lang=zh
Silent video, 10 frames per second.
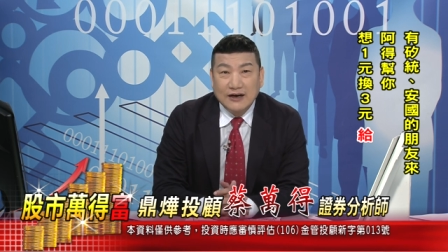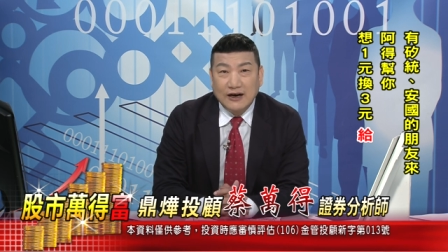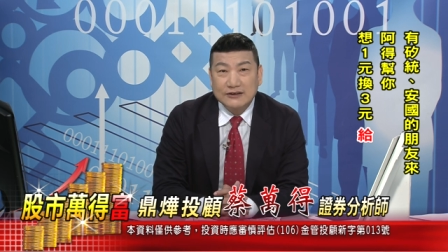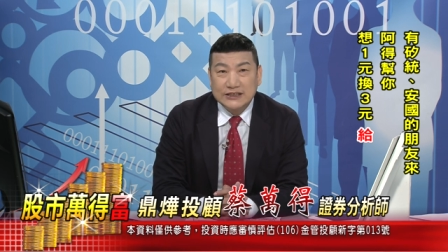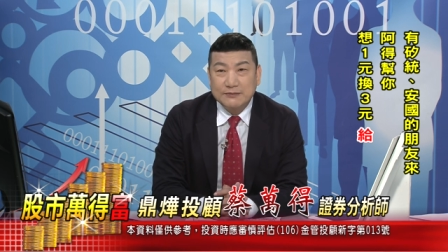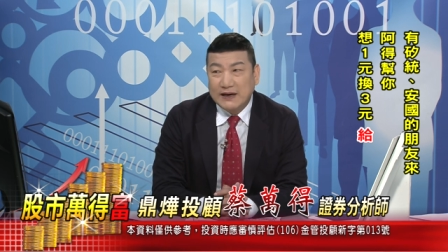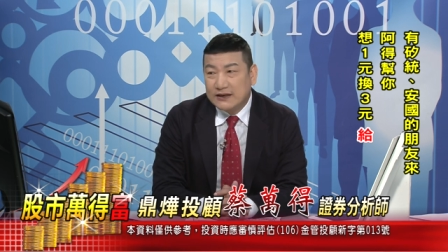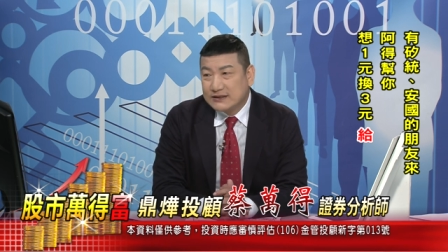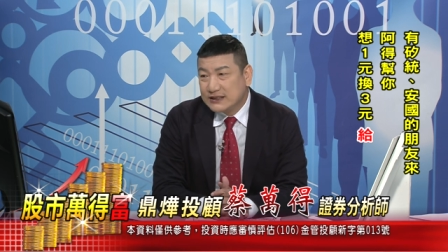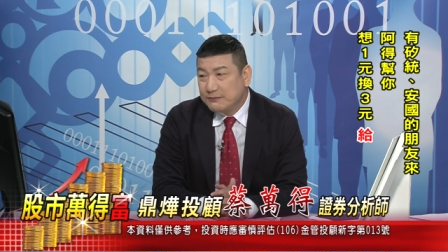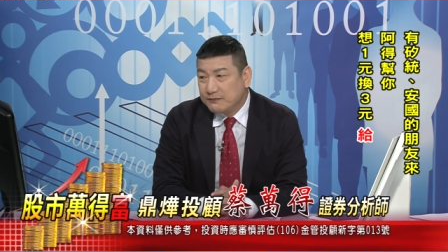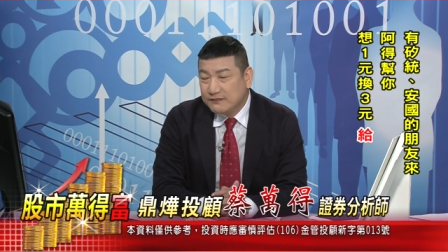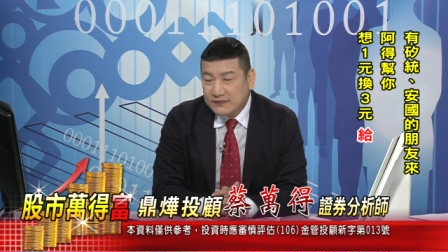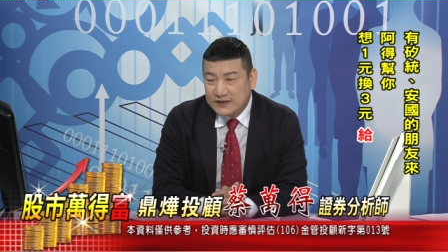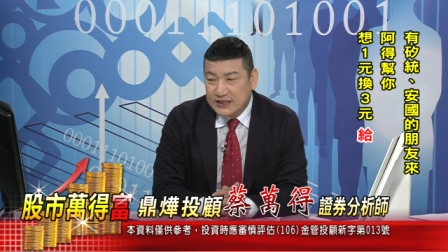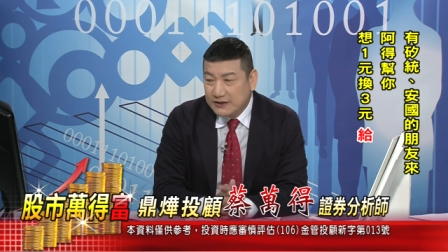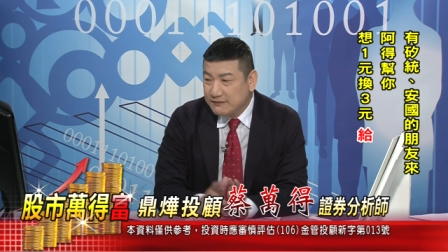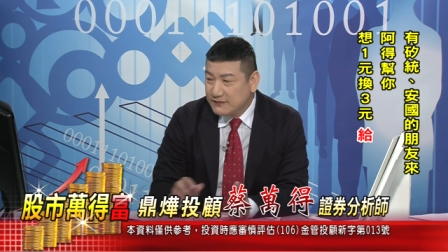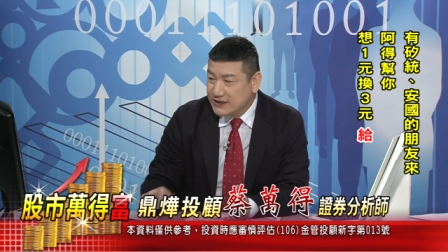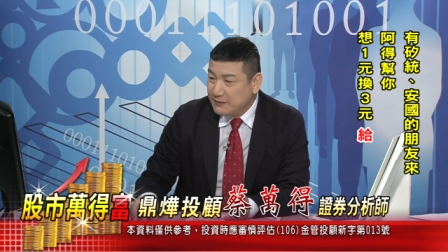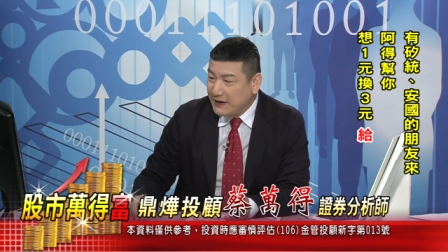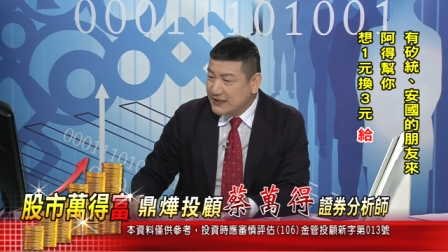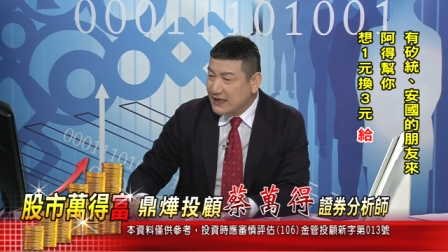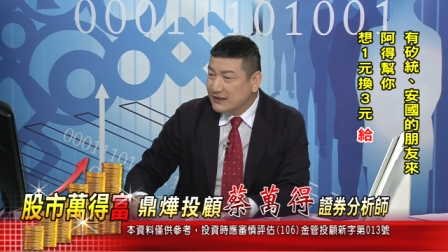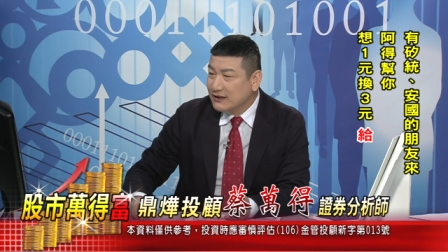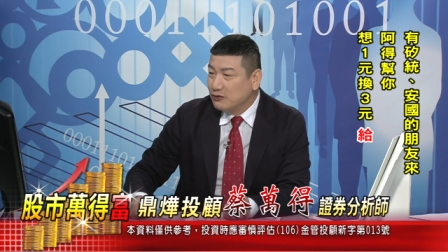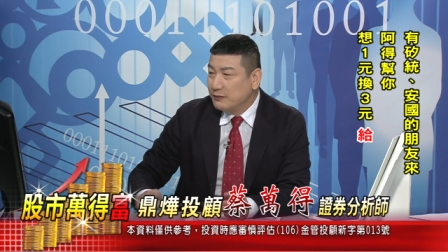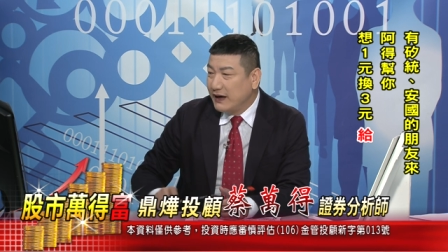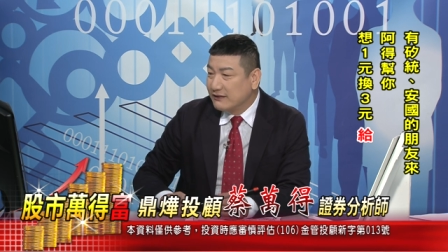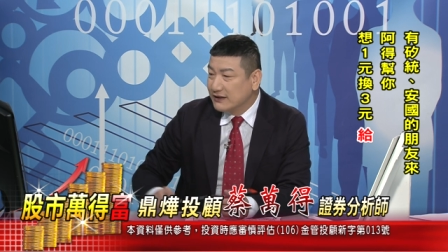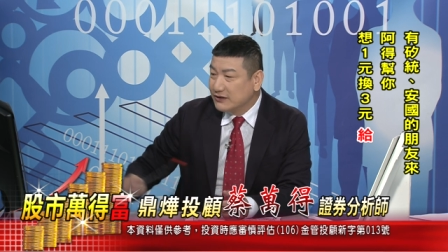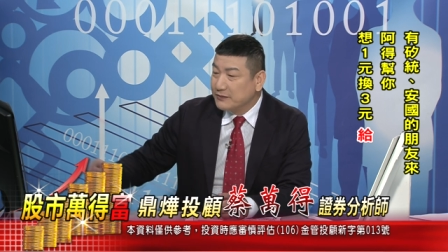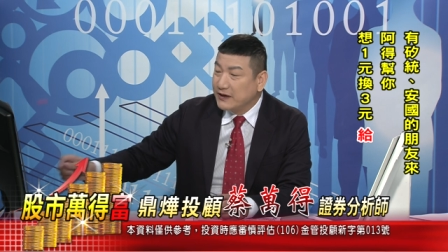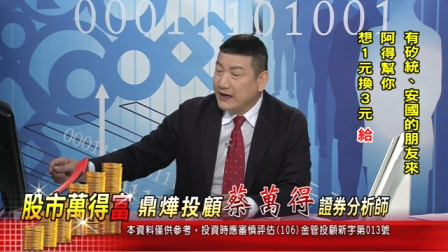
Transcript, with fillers: 啊，几百几几几百张的股票的，对不